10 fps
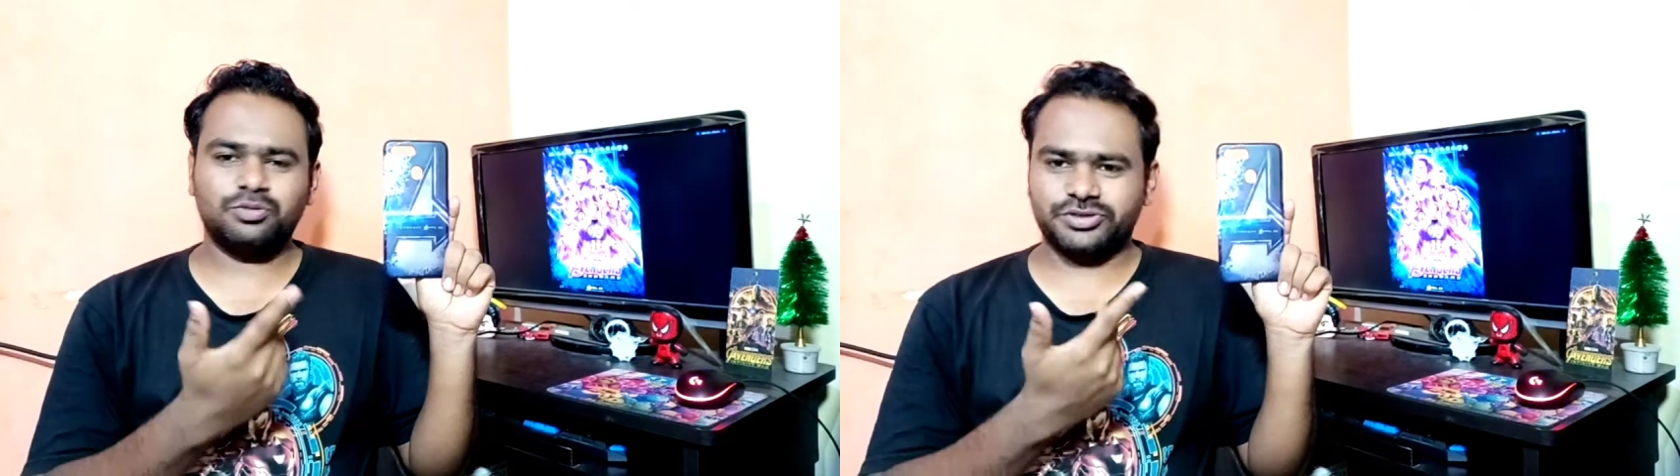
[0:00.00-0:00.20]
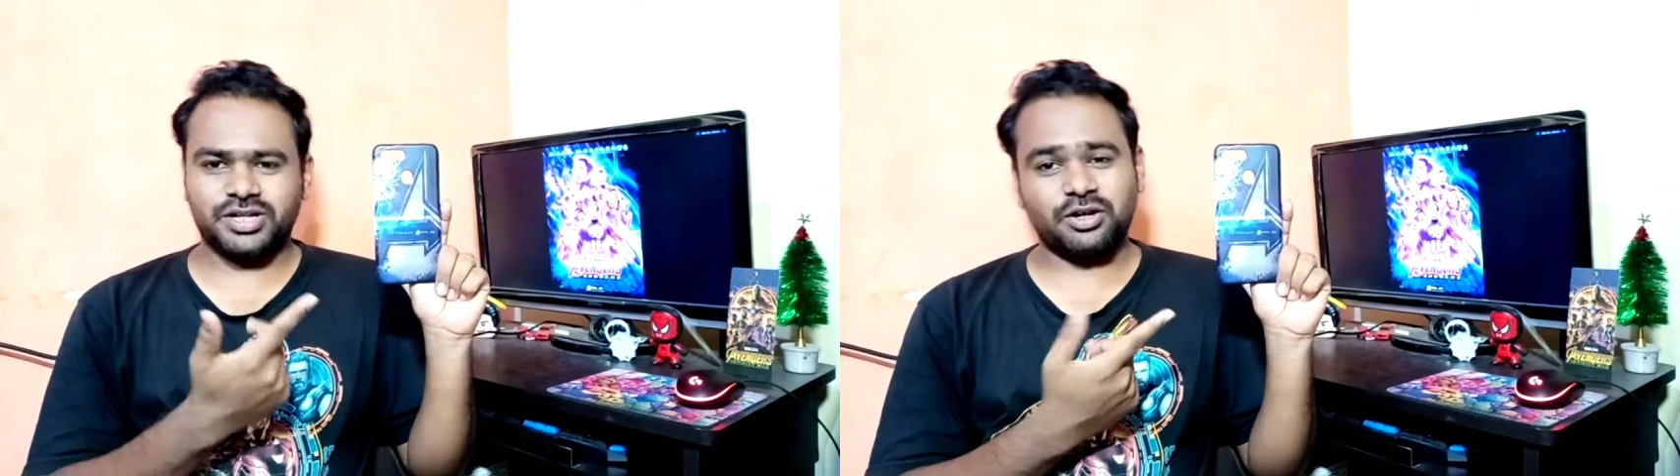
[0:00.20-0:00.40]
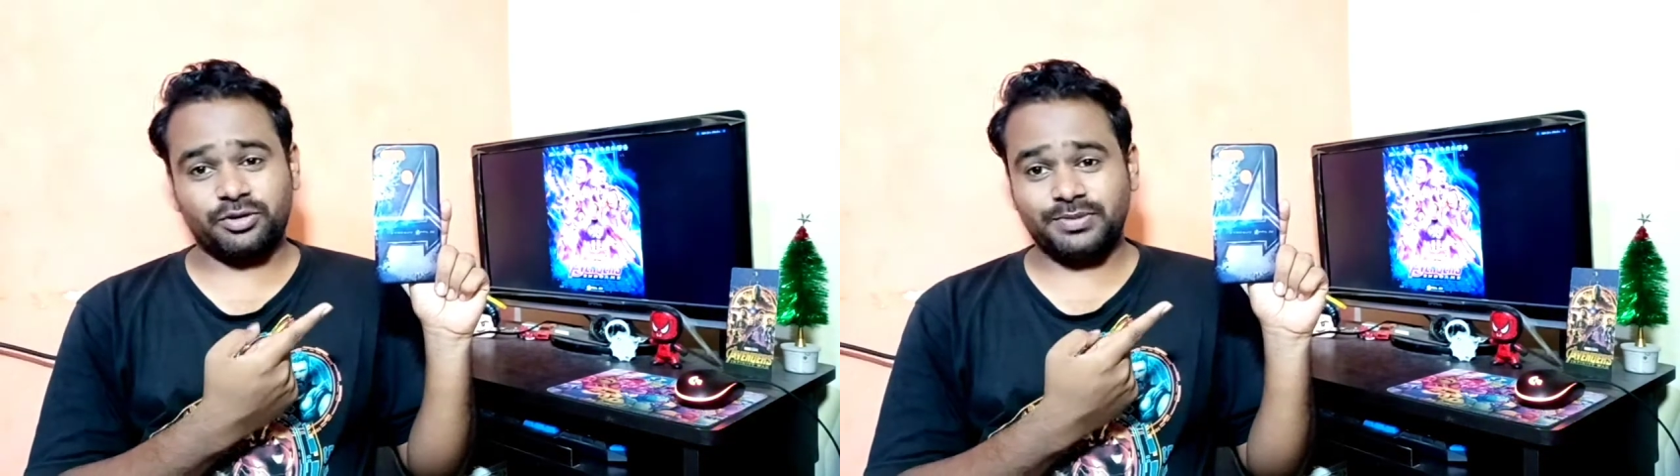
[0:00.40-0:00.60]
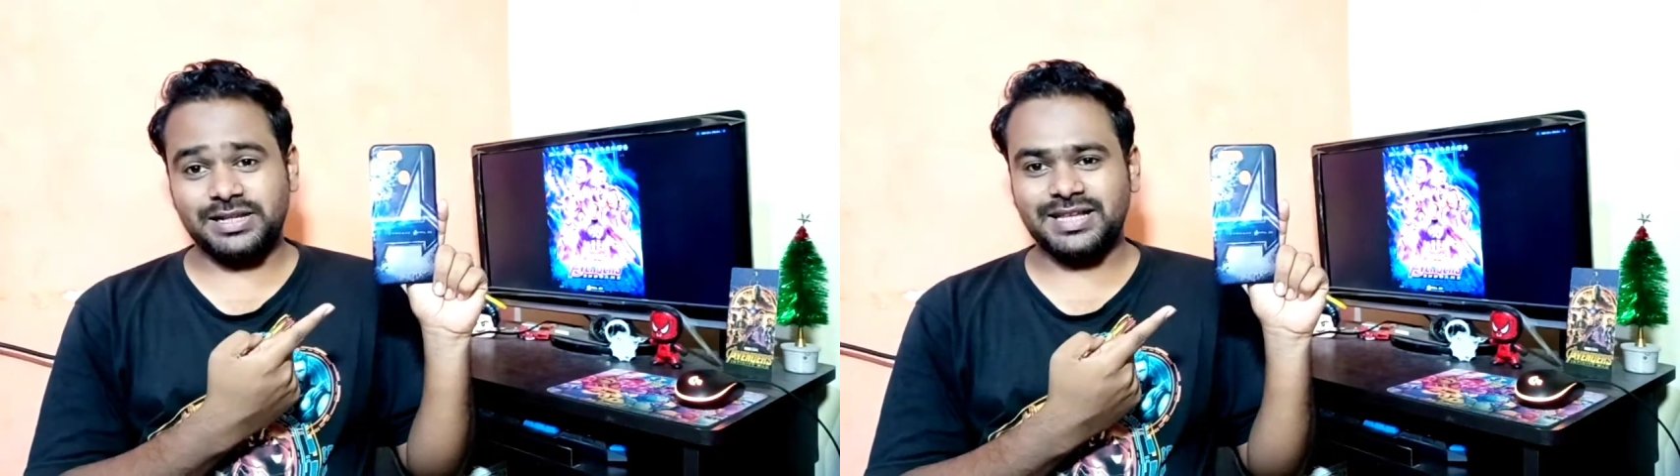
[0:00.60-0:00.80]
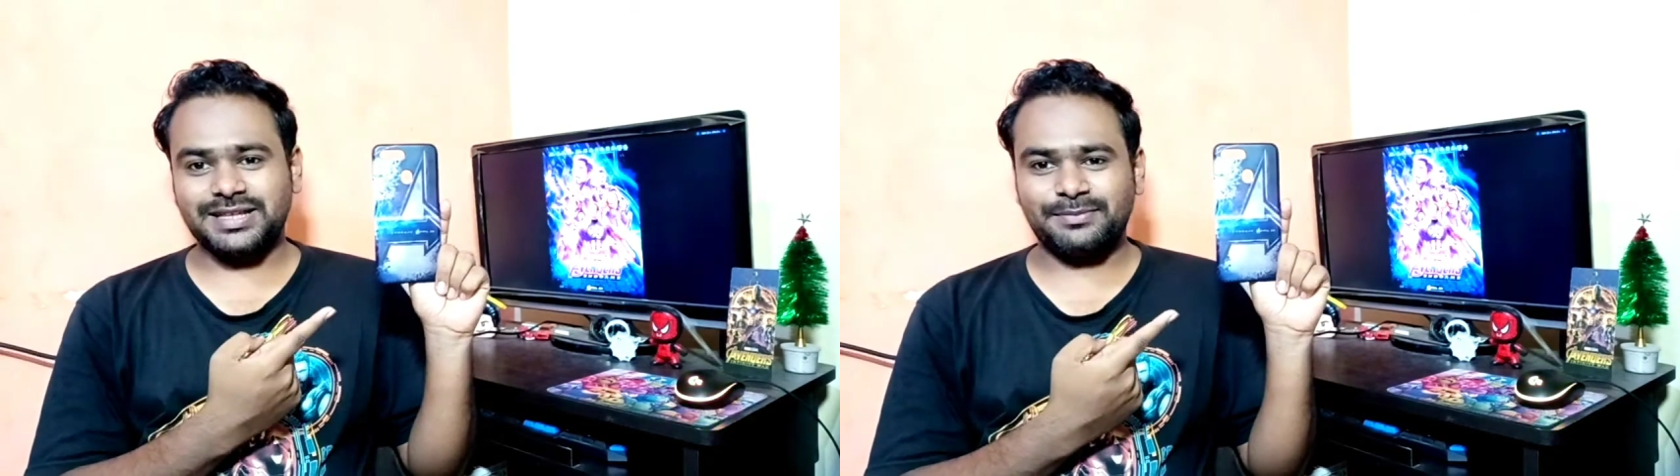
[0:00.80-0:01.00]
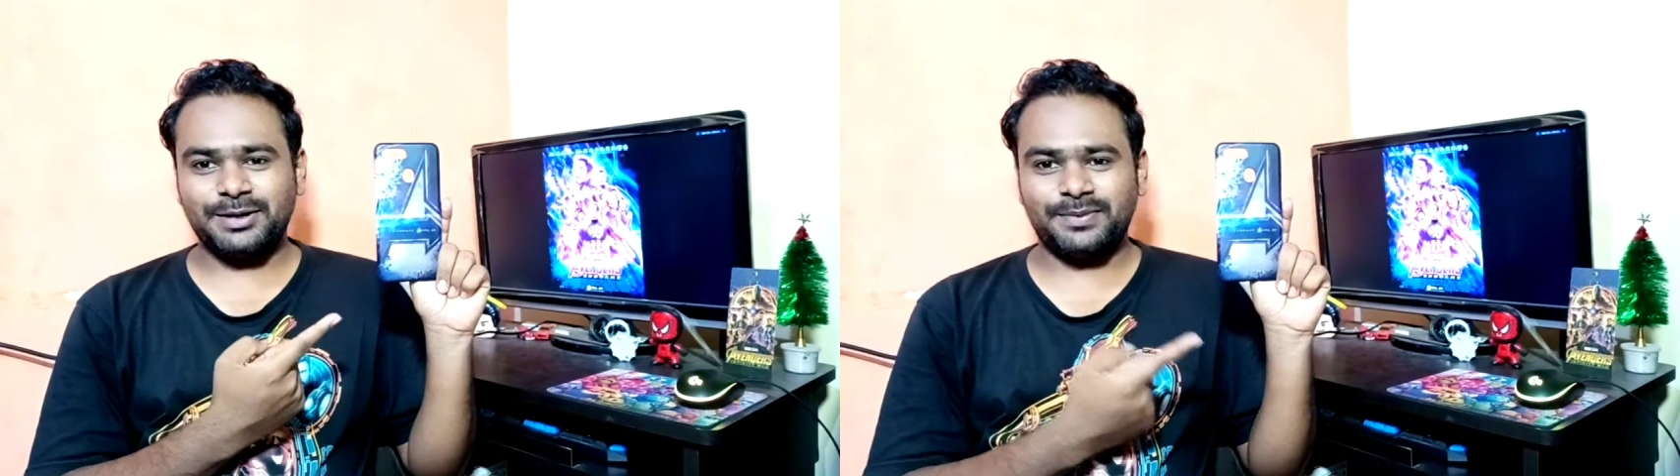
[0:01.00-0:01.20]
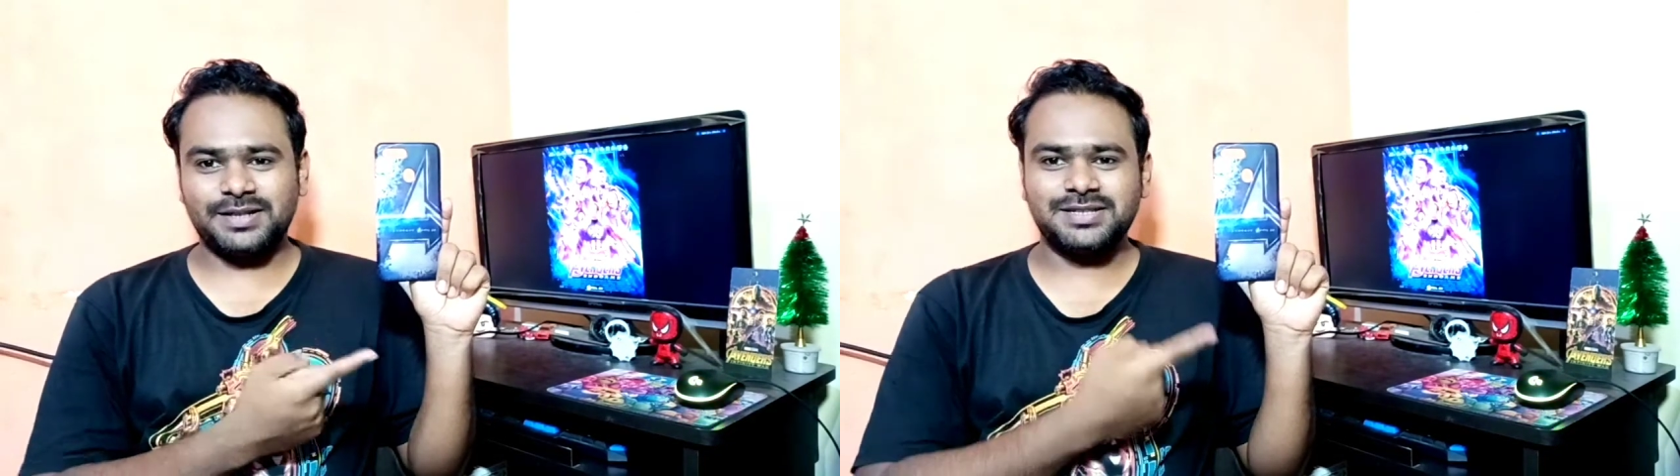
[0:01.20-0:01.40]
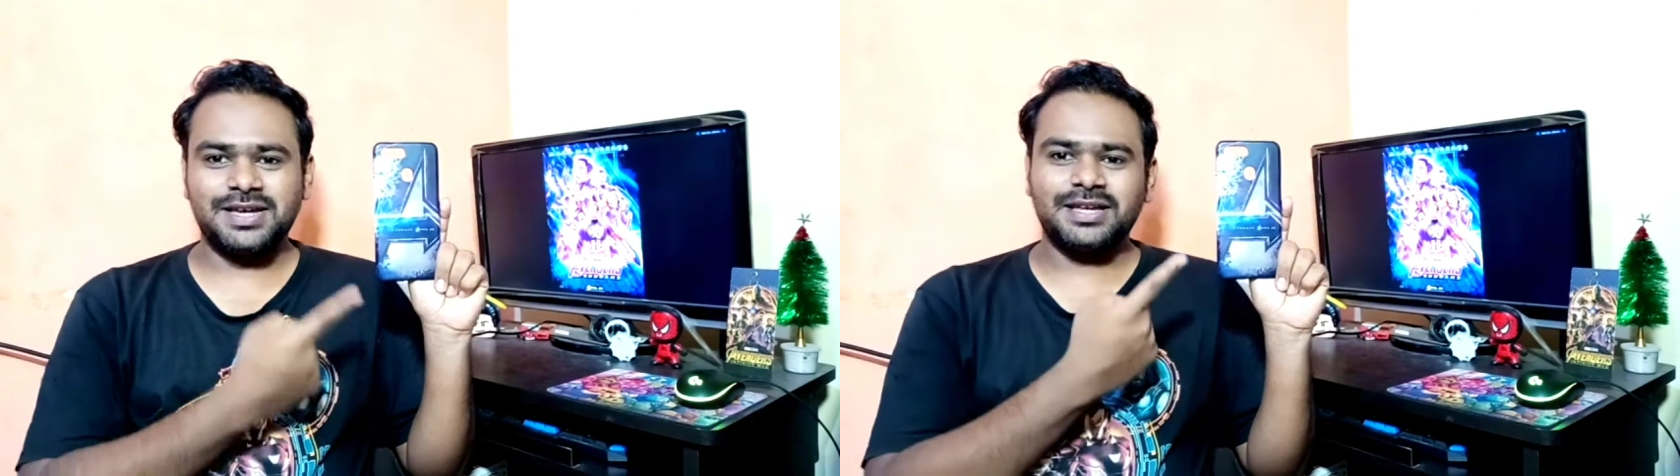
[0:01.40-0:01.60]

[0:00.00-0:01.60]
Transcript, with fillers: उसका कवर मिल जाता है मेरे पास